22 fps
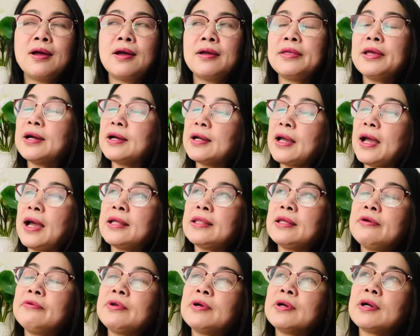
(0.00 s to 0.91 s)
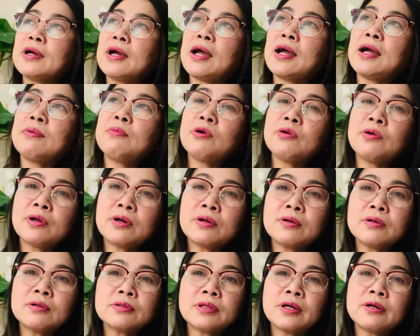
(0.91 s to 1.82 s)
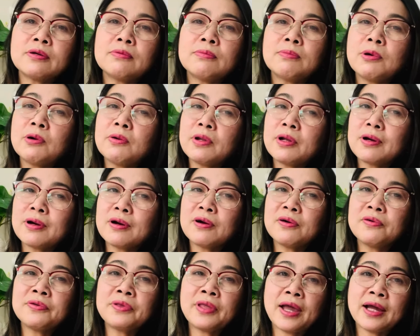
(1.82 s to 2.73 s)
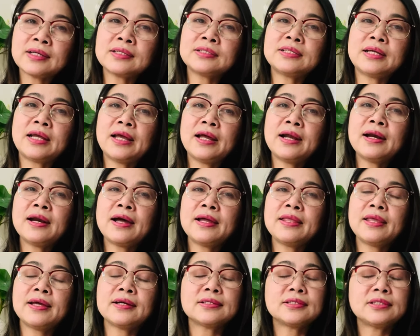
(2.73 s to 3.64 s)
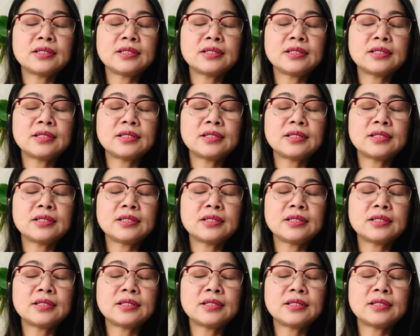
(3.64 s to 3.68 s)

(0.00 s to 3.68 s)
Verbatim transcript: dân ca theo dân ca bolero theo bolero nhạc trẻ ra nhạc